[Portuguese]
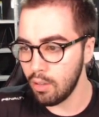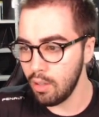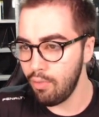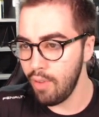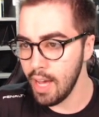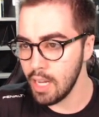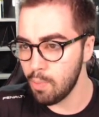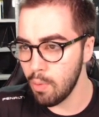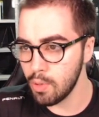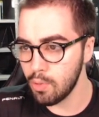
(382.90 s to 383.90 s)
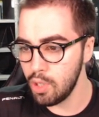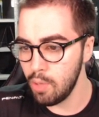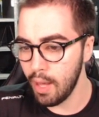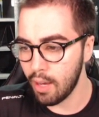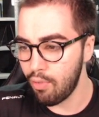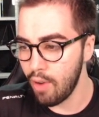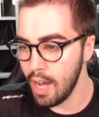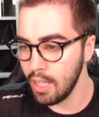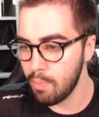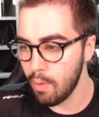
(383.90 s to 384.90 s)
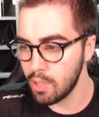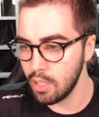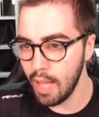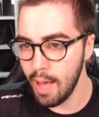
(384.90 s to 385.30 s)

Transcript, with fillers: ó, tem várias promoções de Black Friday para você estar tá